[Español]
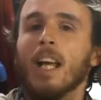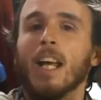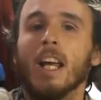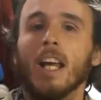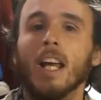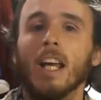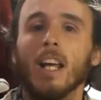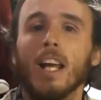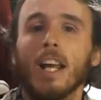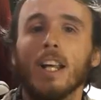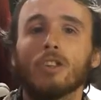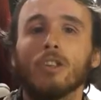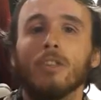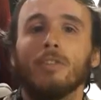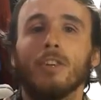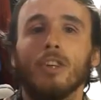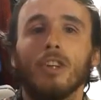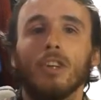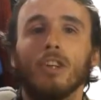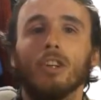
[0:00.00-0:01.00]
Eh, eso
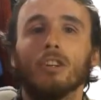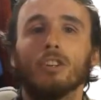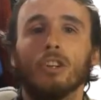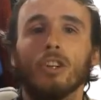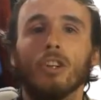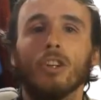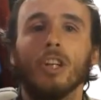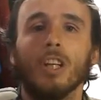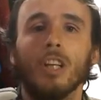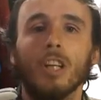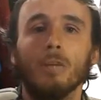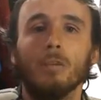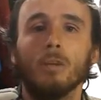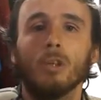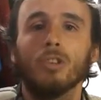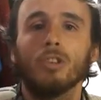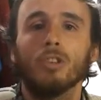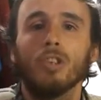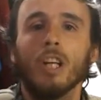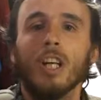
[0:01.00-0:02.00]
fue lo que nosotros
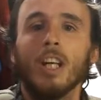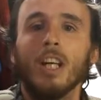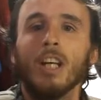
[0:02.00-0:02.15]
dijimos